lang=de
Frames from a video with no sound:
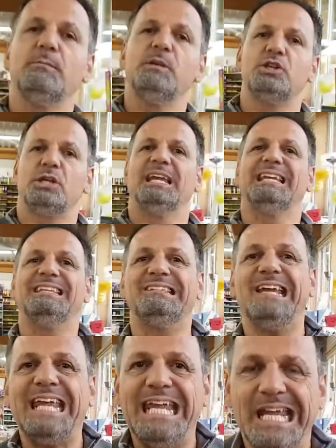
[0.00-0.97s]
nämlich
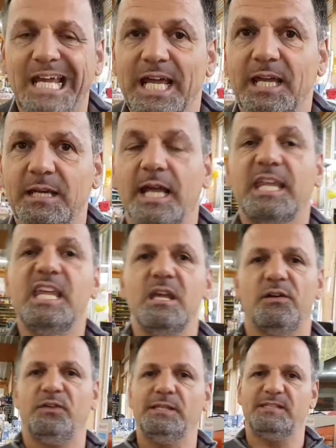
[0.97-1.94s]
D,
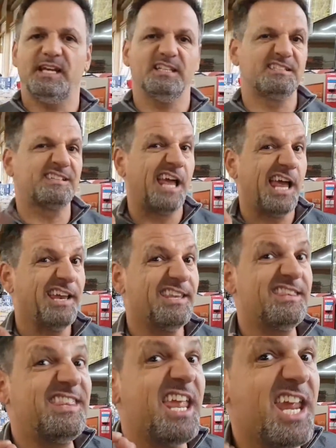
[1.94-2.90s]
Energieeffizienz
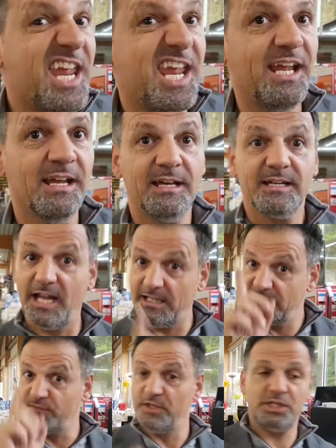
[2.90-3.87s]
D,
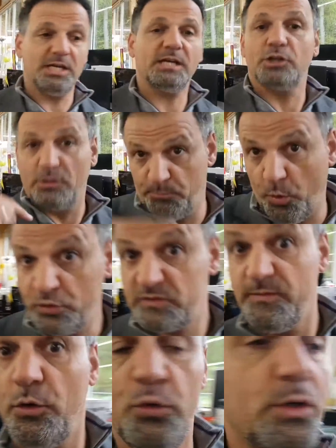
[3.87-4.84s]
ganz wichtig. Posten wir